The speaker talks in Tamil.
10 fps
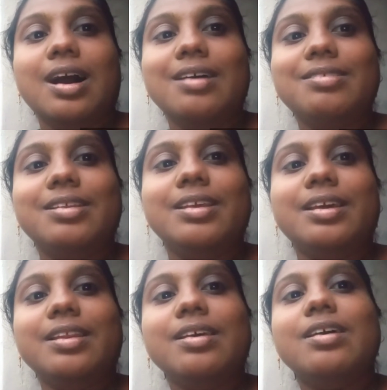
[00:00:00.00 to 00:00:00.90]

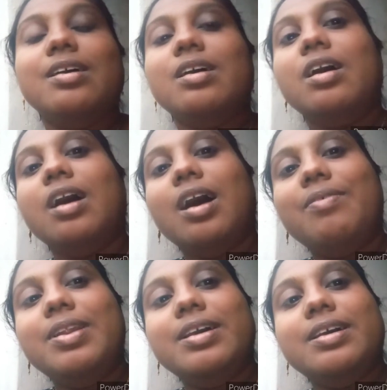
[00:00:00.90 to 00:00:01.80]
ஆசிரியர்
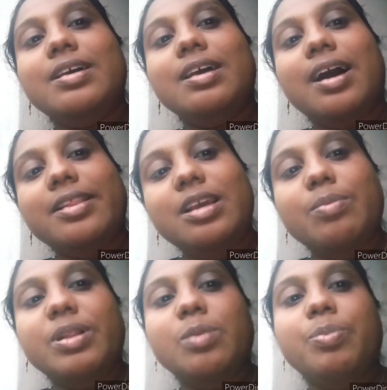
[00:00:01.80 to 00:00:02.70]
அவளுக்கு அதிக
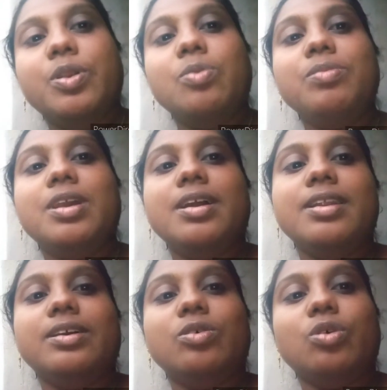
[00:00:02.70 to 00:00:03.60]
மதிப்பெண்ணும்
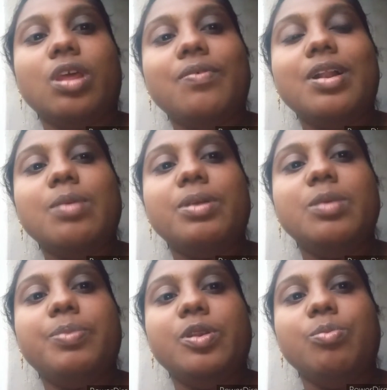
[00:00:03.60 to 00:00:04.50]
எங்களுக்கு குறைவான
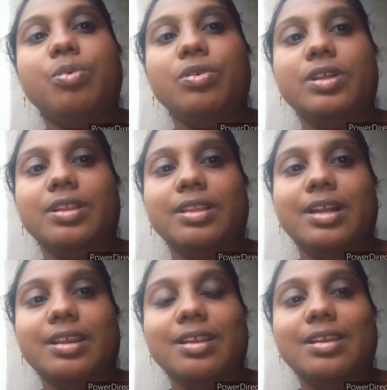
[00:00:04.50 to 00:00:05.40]
மதிப்பெண்ணும்
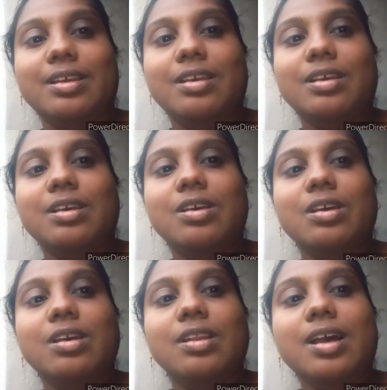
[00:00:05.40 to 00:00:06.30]
போட்டிருந்தார்
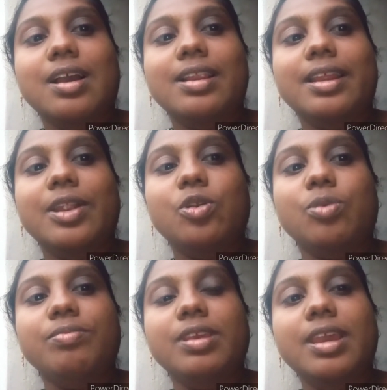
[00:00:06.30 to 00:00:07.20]
நாங்கள்
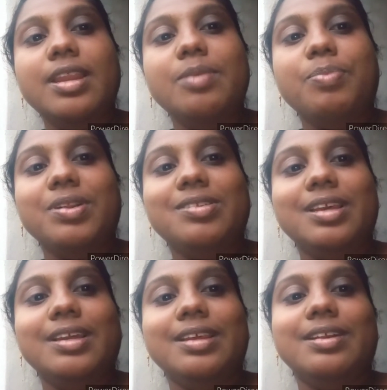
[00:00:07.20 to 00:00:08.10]
கேட்டோம் ஏன் இப்படி
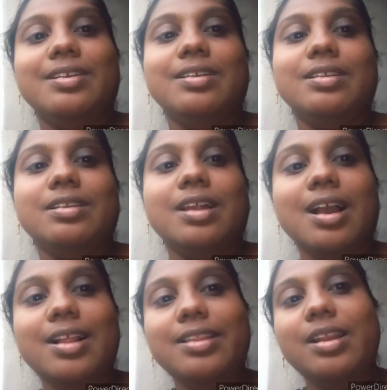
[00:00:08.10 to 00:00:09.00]
செய்கிறீர்கள்
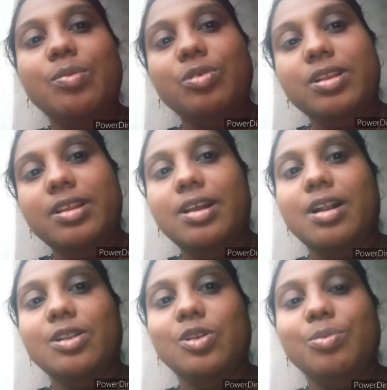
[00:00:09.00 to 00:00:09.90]
நாங்கள் தானே முதலில்
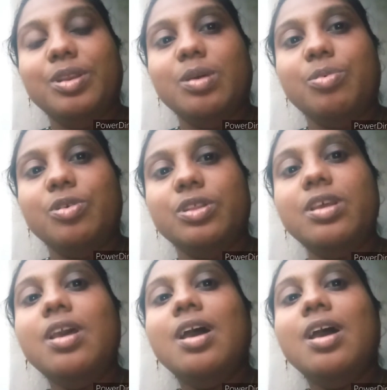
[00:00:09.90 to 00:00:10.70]
காட்டினோம் என்றபொழுது